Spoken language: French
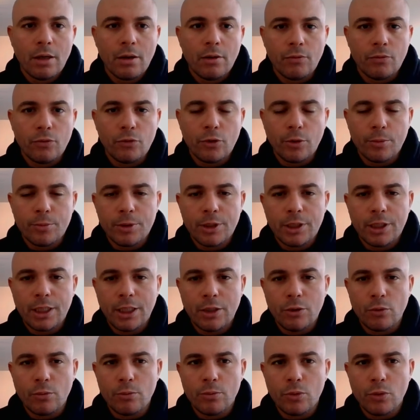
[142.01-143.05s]
Vous communiquez
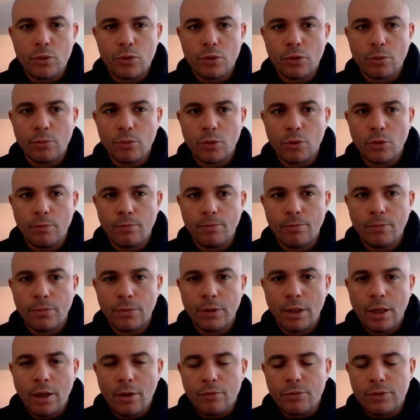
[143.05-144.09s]
de mieux en mieux.
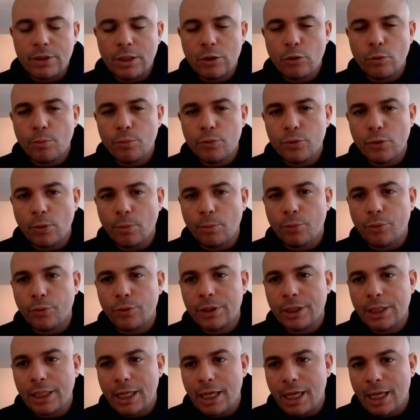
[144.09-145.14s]
Vous êtes de plus en plus
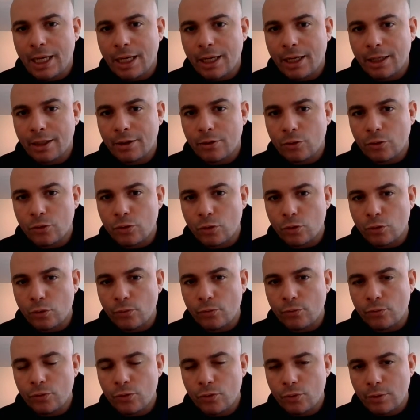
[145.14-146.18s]
clair dans ce que
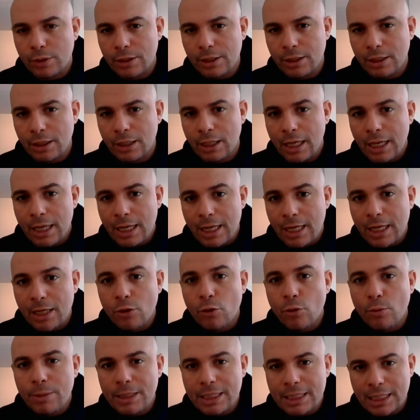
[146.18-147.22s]
vous souhaitez et
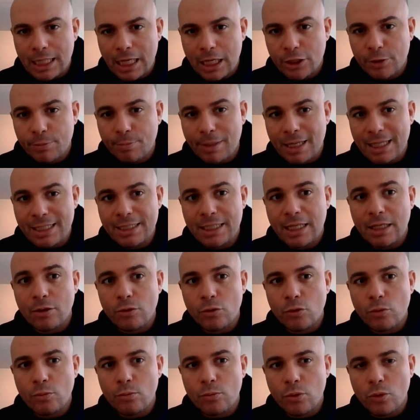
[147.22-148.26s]
le message passe
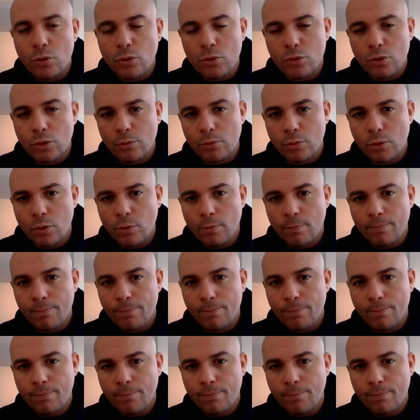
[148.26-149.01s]
de mieux en mieux.